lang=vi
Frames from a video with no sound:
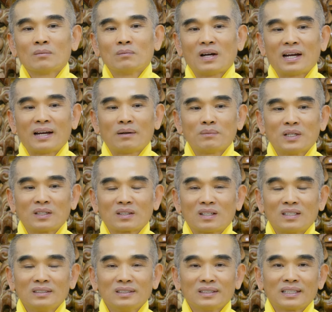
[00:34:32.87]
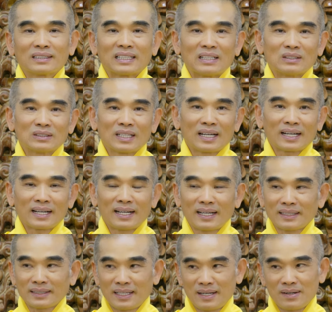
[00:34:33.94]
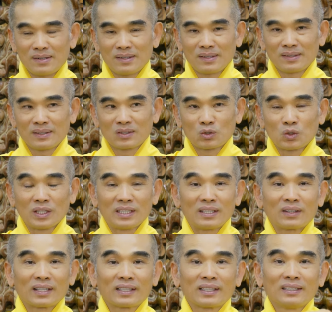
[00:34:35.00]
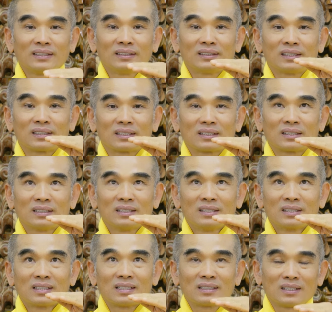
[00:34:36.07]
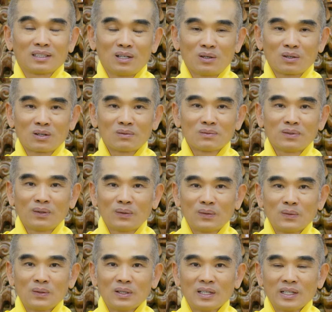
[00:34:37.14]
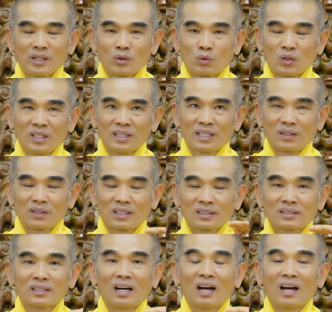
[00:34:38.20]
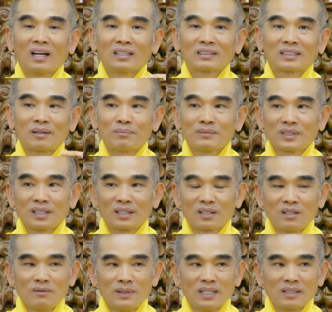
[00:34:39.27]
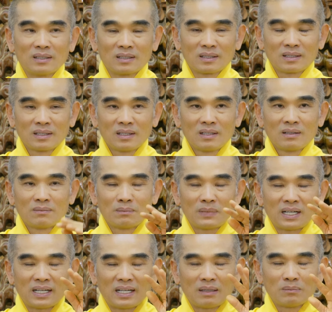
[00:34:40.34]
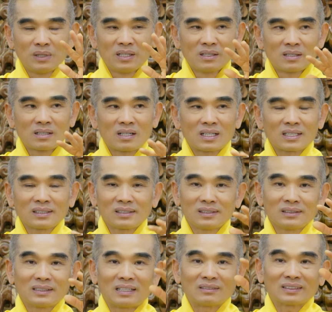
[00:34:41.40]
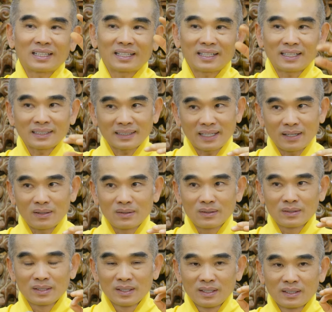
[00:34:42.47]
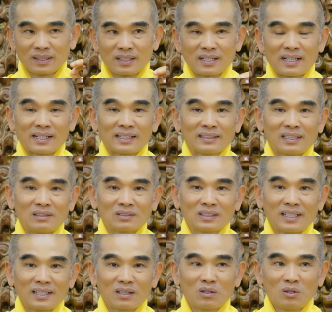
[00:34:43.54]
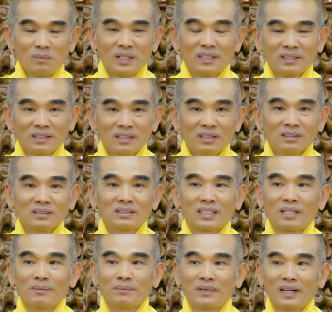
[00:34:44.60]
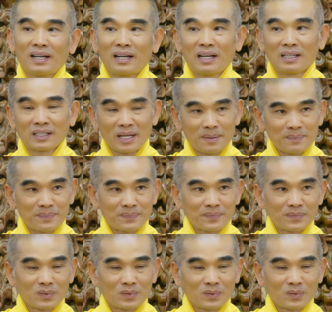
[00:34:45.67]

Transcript: mà mình có những cái tạo tác khác nhau, tùy theo cái kiến thức, cái trình độ công phu, tùy theo cái tầng tâm thức của mình mà mình có cái sự tạo tác khác nhau. Thì ra cái tạo tác của mình được xem là nghiệp,